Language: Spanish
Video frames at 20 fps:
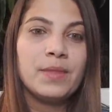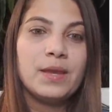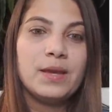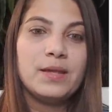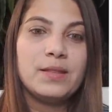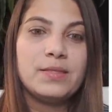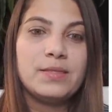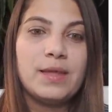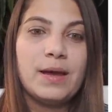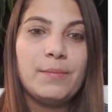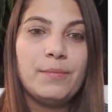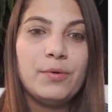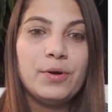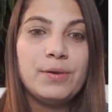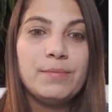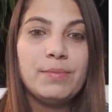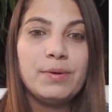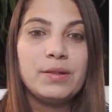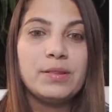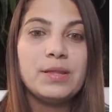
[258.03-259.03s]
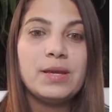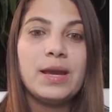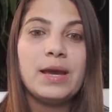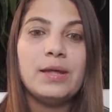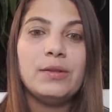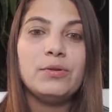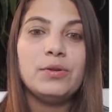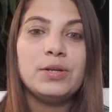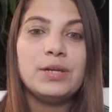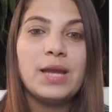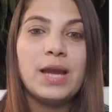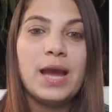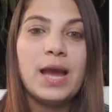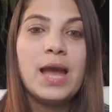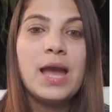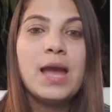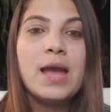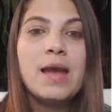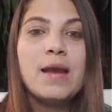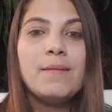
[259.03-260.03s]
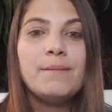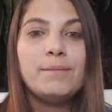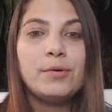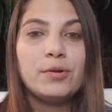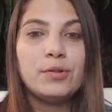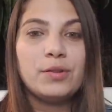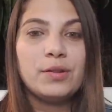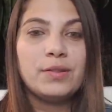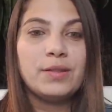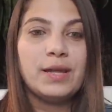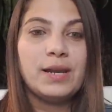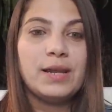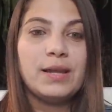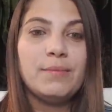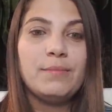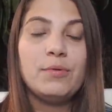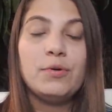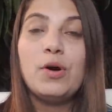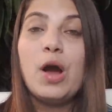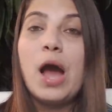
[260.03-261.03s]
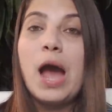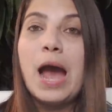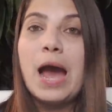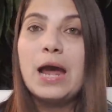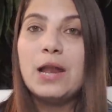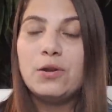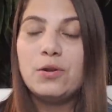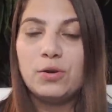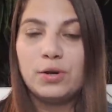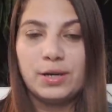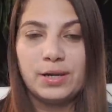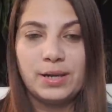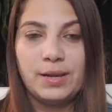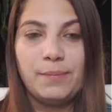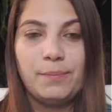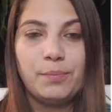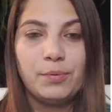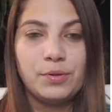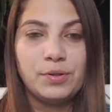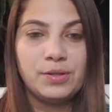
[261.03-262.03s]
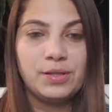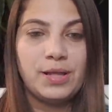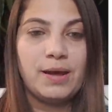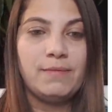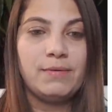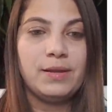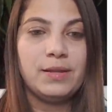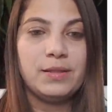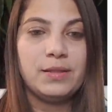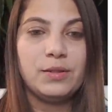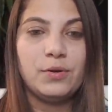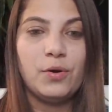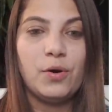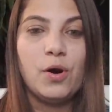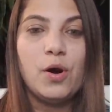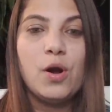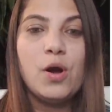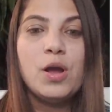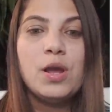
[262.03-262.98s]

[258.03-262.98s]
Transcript: Estamos investigando ya, procesaremos a los responsables, dijo.